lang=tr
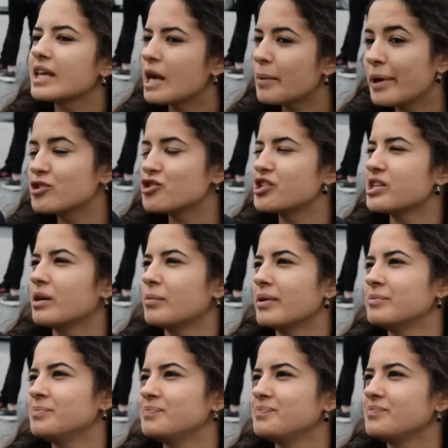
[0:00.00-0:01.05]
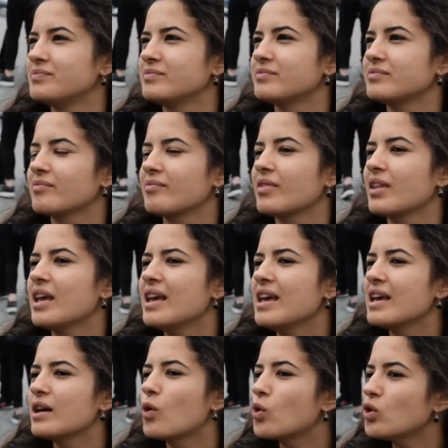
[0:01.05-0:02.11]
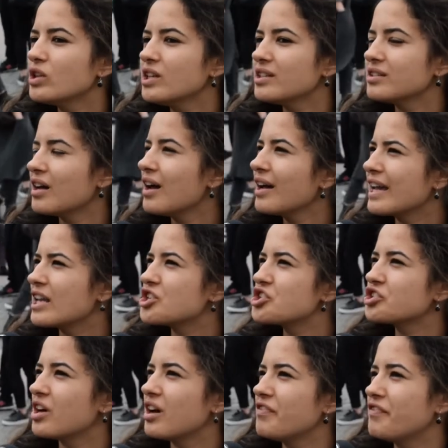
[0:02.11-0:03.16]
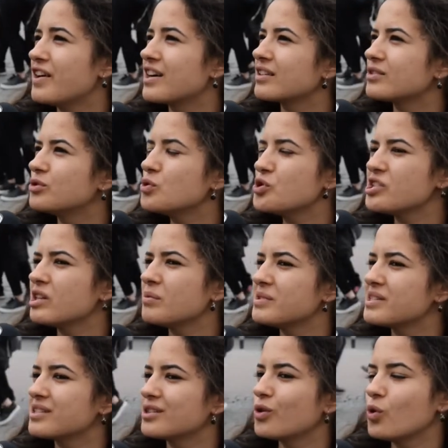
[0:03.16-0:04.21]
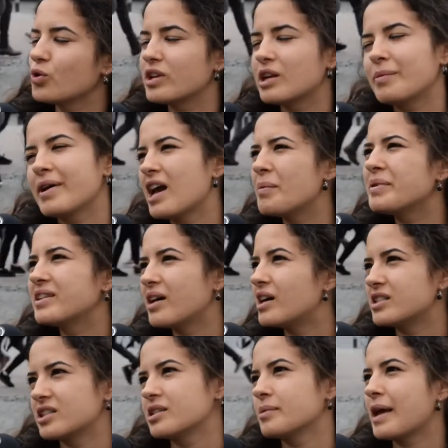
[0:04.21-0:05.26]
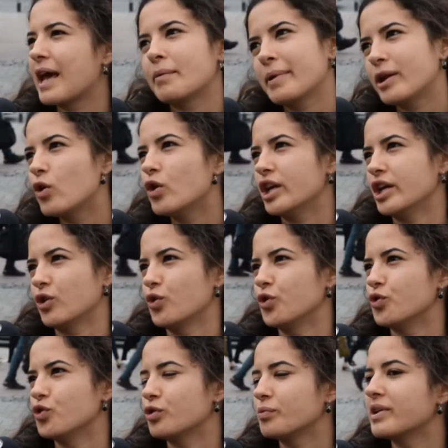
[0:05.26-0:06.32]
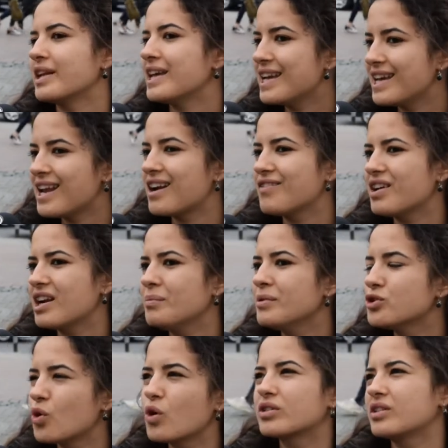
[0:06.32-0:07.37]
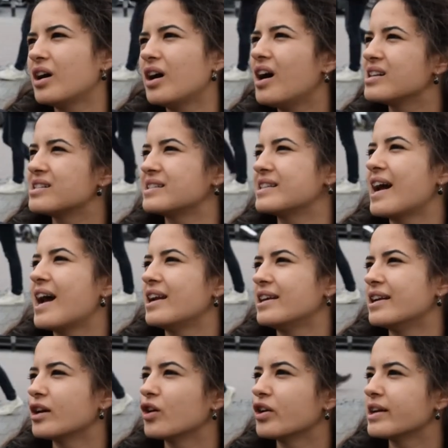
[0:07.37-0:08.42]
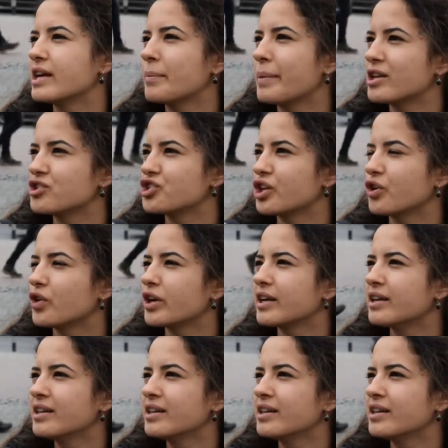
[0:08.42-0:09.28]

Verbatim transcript: Yabancı sinema. Peki neden? Konuları daha geniş, daha farklı. Türk sinemasının konuları bayağı bir dar. Yani ben öyle görüyorum. Hani iyiler var ama çok daha az diğerlerine göre, yabancıya göre.